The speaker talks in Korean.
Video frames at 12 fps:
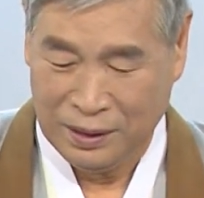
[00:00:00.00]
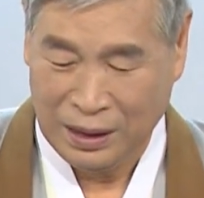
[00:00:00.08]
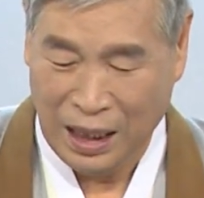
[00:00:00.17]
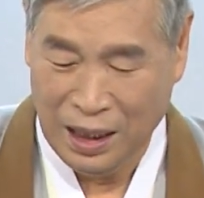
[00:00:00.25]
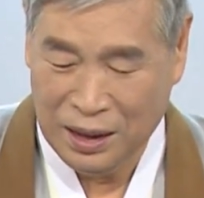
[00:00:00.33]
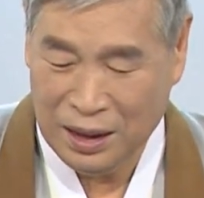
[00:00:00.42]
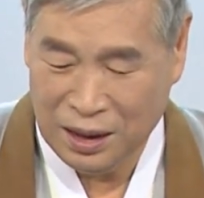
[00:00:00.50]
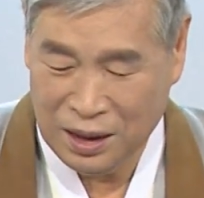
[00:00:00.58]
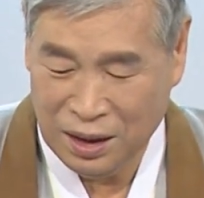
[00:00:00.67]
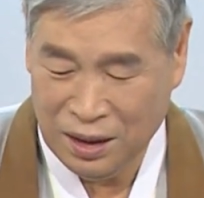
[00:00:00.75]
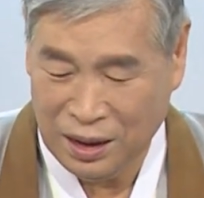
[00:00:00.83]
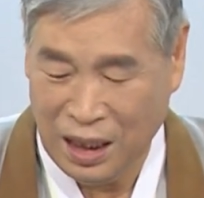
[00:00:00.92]
다 이제
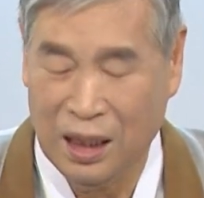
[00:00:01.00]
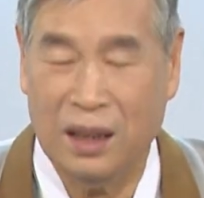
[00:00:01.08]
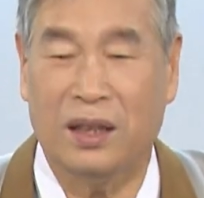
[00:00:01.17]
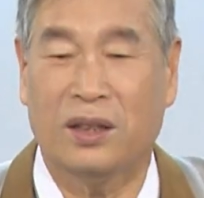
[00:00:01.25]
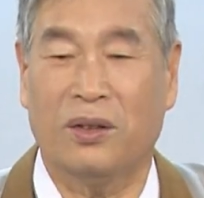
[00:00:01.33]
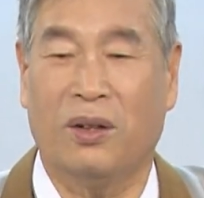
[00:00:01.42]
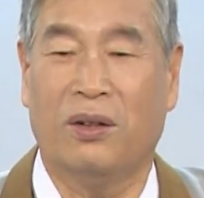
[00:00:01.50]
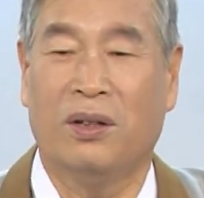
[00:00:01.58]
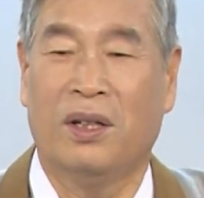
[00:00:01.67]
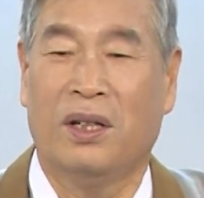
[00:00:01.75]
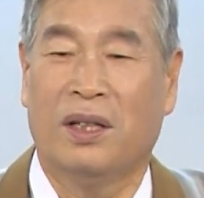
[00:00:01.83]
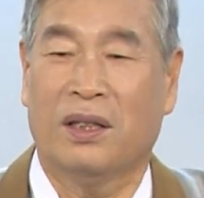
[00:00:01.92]
기능 다 있죠.
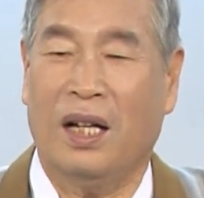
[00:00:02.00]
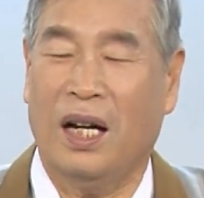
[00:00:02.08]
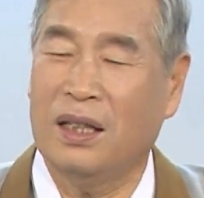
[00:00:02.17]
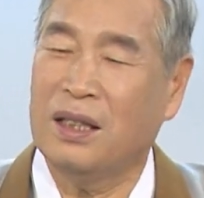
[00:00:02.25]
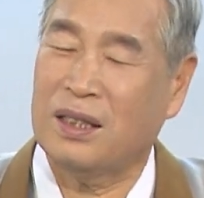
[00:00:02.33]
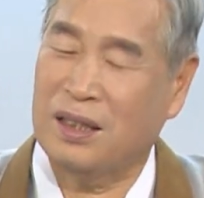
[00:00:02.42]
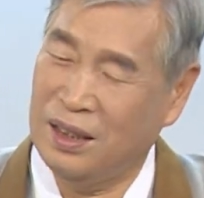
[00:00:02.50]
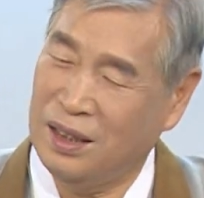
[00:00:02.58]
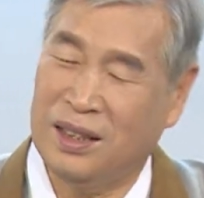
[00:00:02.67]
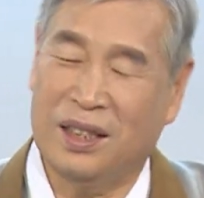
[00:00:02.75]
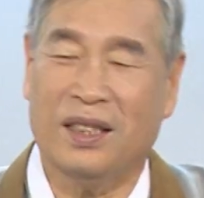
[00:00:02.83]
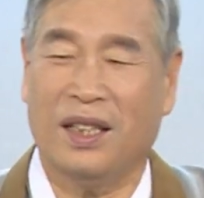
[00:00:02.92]
다 하는데
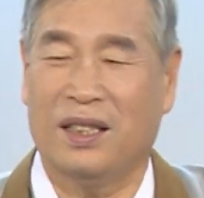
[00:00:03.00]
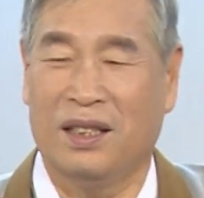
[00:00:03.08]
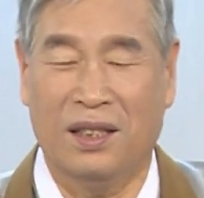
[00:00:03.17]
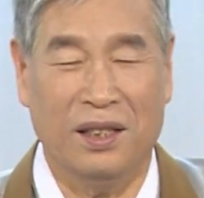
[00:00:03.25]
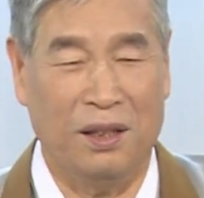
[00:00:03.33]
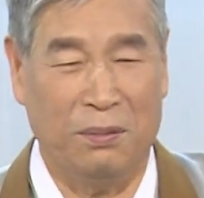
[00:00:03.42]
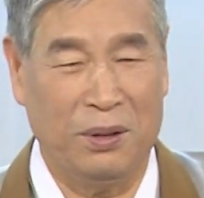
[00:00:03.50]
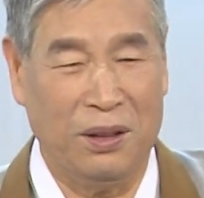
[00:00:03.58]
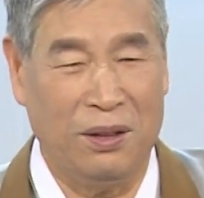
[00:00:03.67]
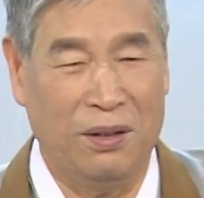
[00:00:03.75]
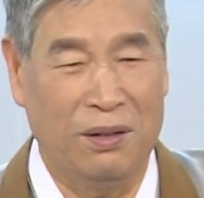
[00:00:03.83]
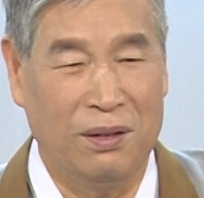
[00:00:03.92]
저는 진짜 기능이
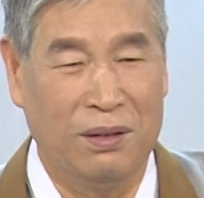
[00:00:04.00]
없어요.